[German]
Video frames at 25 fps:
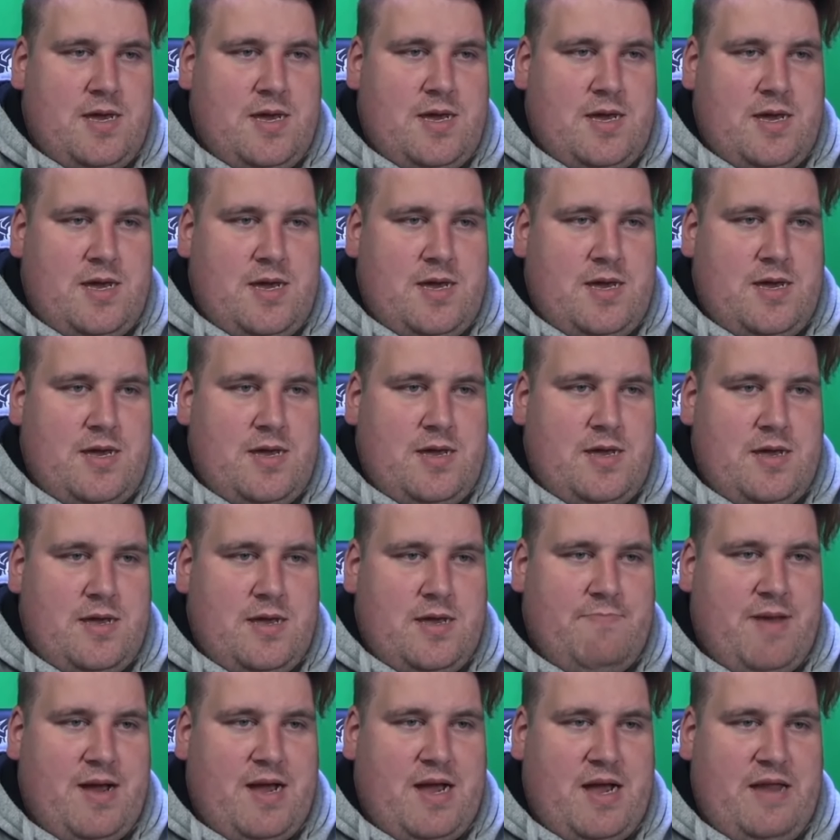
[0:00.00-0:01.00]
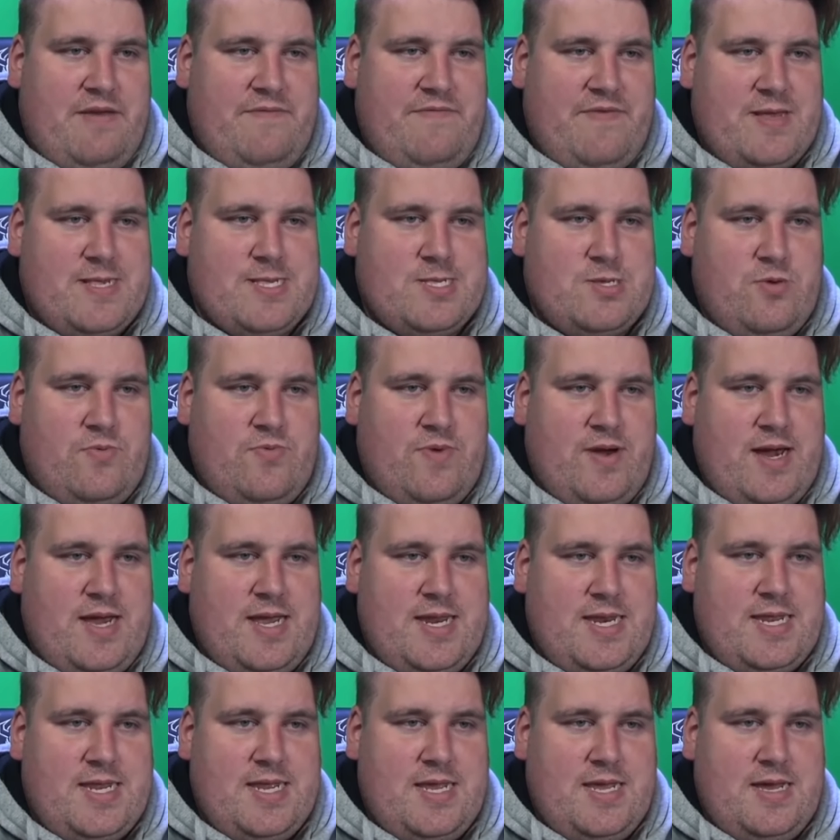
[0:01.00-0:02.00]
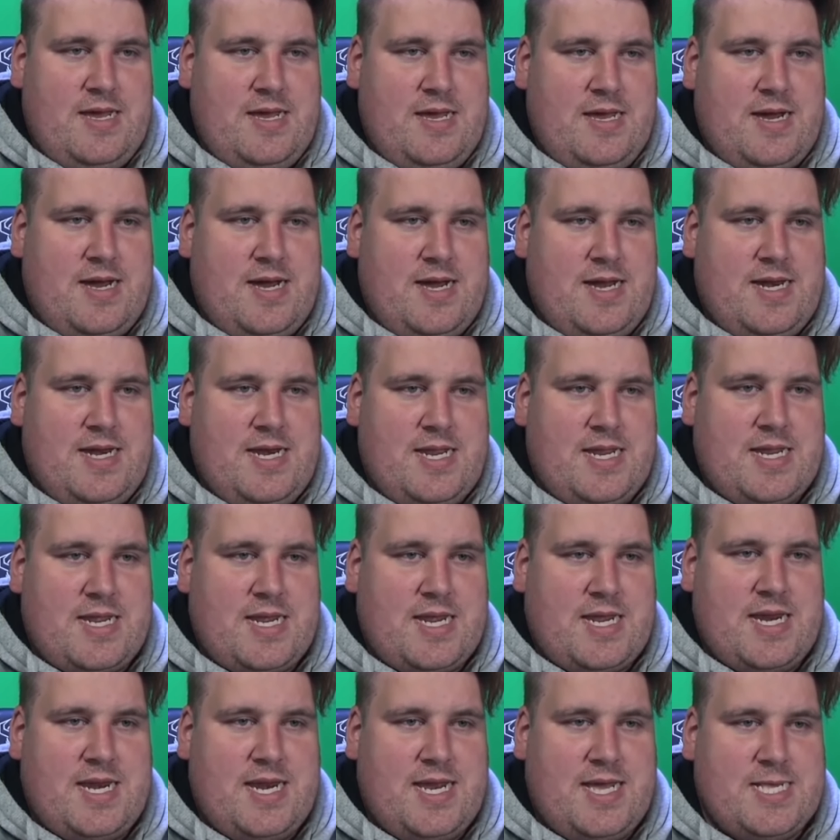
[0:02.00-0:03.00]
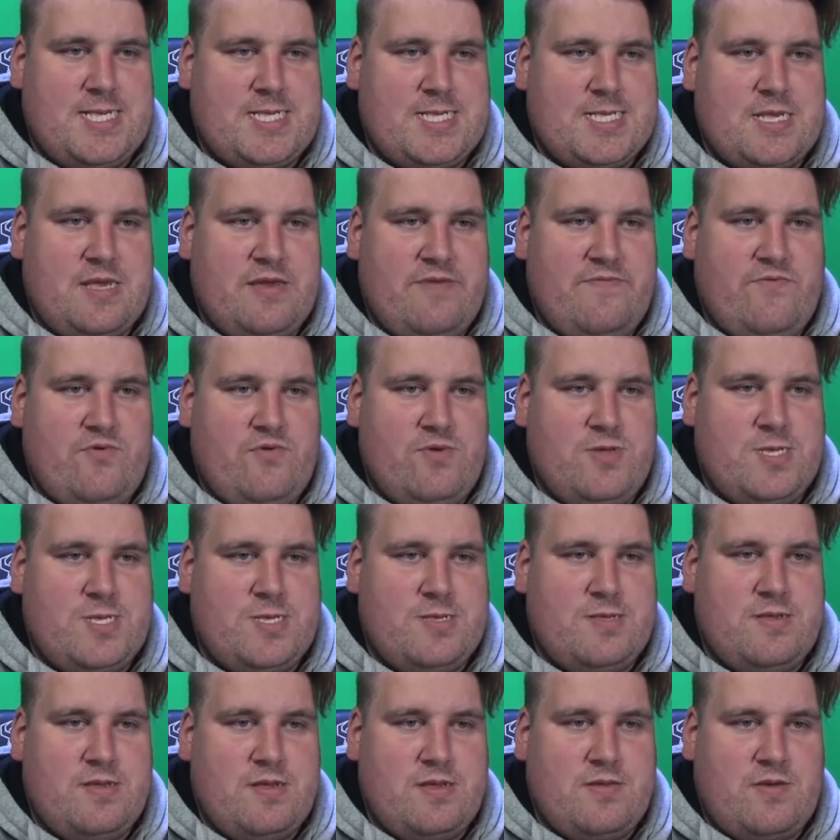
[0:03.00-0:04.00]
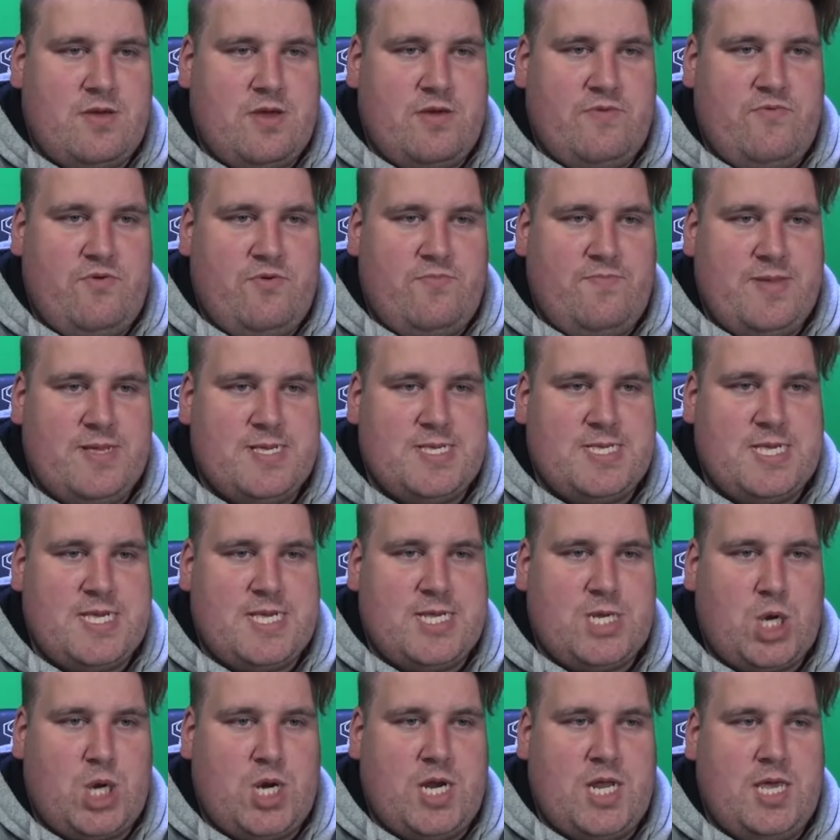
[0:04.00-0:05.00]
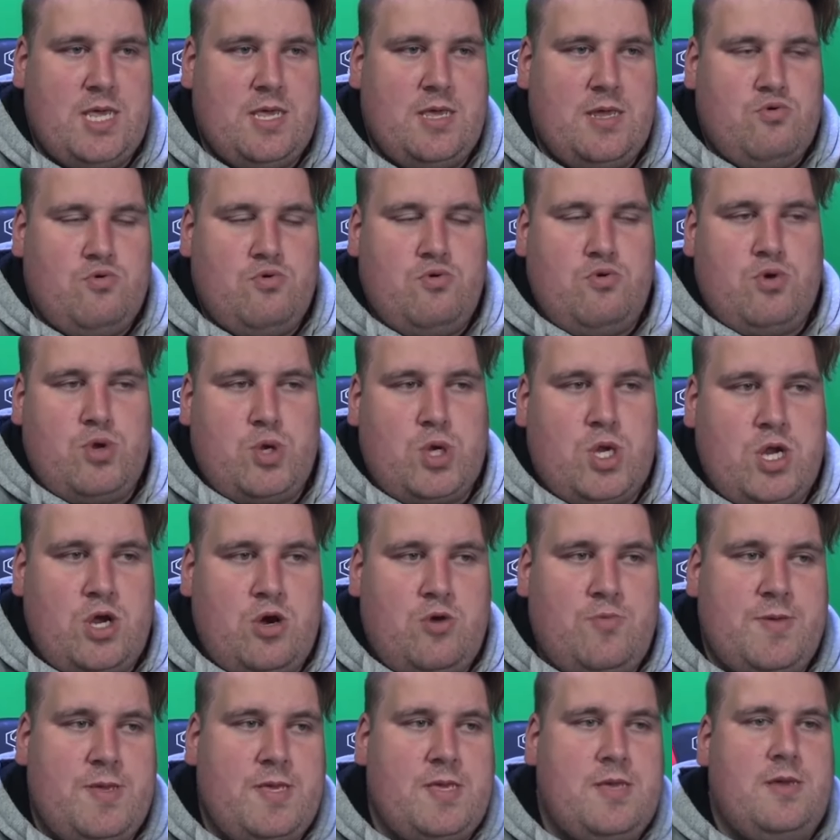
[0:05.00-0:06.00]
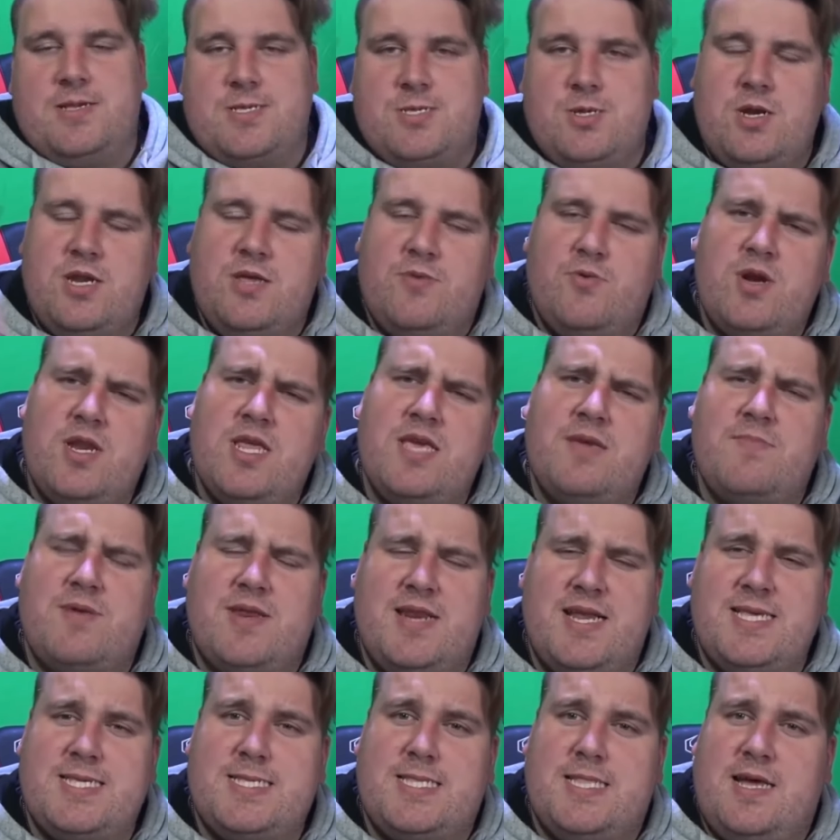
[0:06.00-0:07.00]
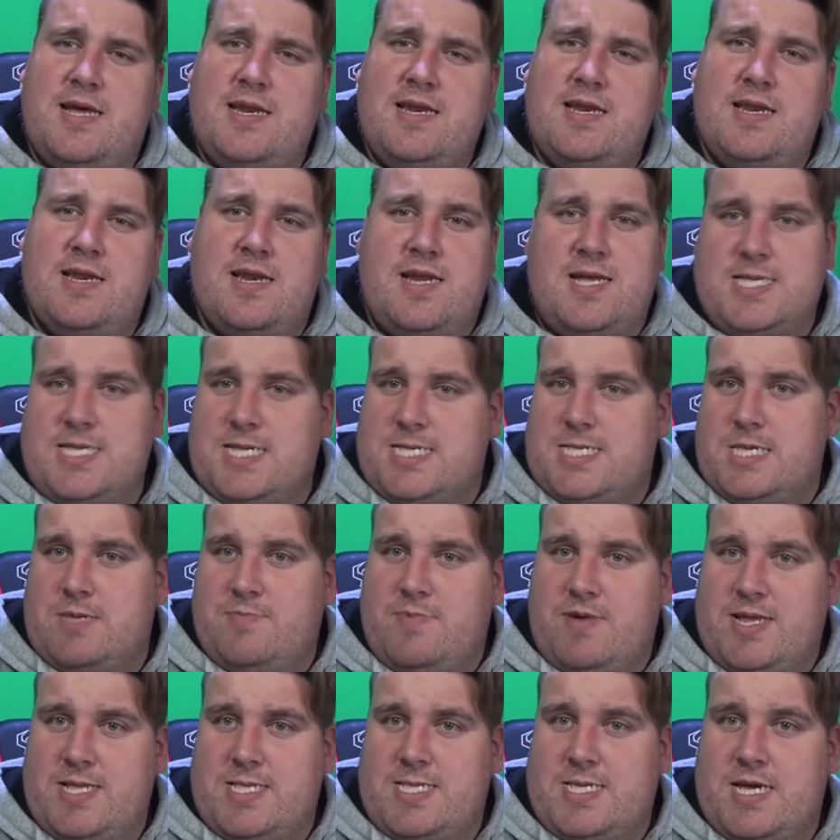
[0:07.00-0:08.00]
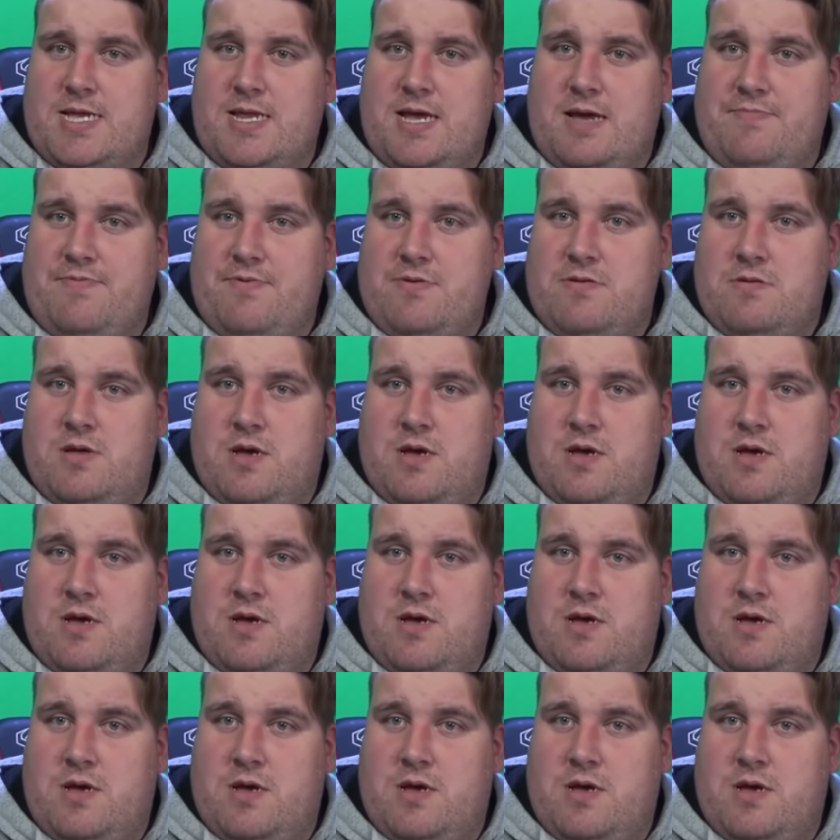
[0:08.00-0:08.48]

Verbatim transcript: Äh, mach einfach so weiter, an den Knast gewöhnst gewöhnt man sich schnell. Das glaube ich. Soll ich wirklich im Knast landen, dann setze ich meine Zeit ab.